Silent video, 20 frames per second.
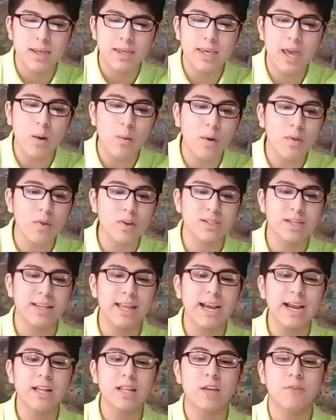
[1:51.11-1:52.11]
ya cuando se
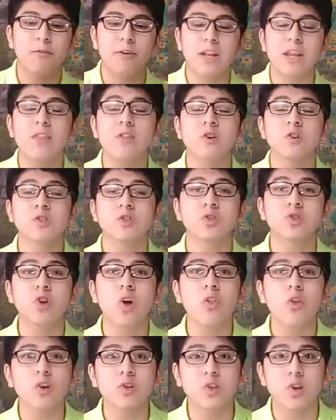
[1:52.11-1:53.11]
tengan definidos
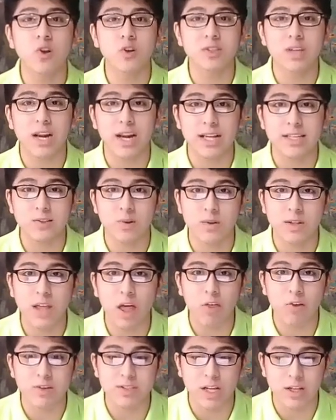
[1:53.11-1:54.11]
todos los
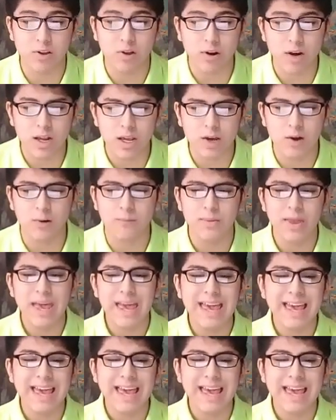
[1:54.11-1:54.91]
resultados del torneo.